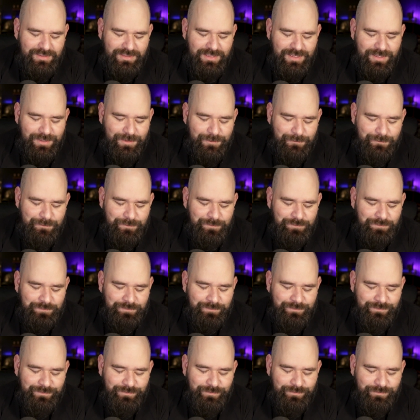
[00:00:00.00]
Ah,
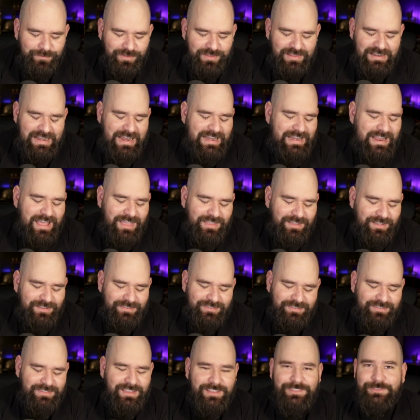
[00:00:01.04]
pero de la
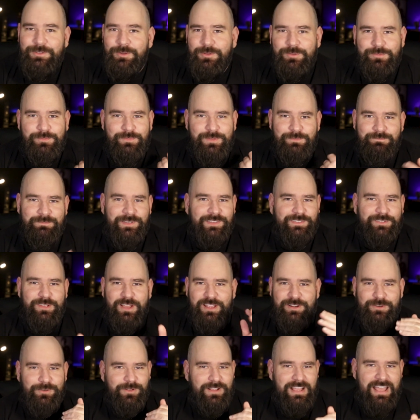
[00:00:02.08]
nada, TikTok me empezó
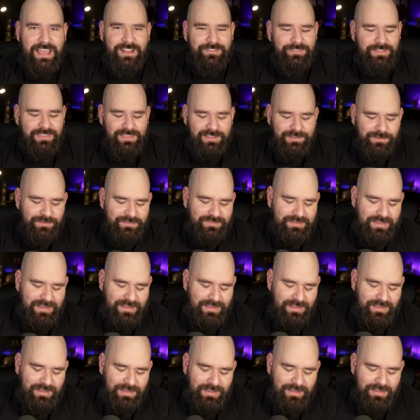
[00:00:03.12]
a arrojar videos
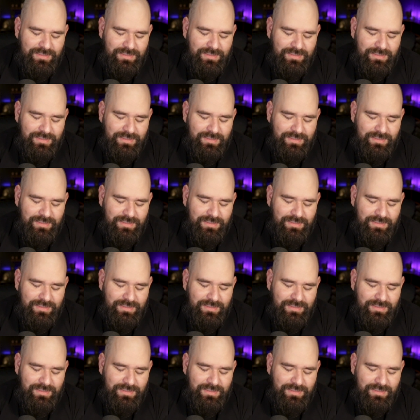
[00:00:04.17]
de,